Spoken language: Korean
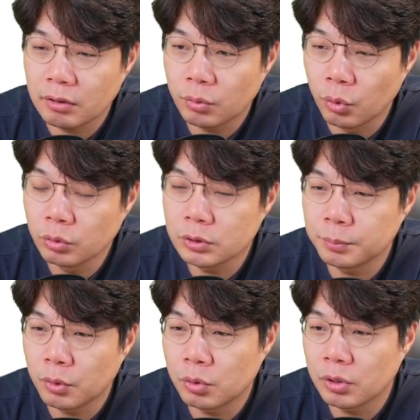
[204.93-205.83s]

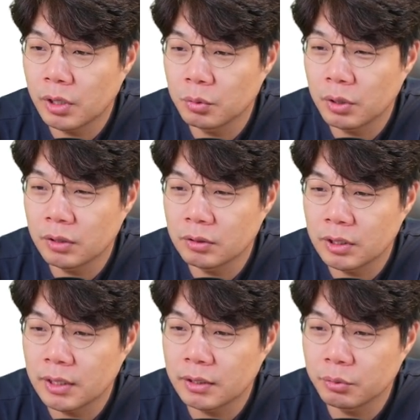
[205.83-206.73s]
고용지표를 계속해서
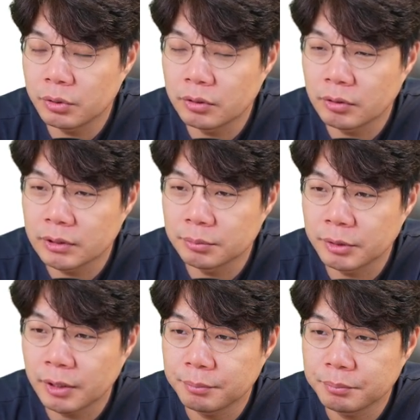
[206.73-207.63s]
기다리고 있는 것 같습니다.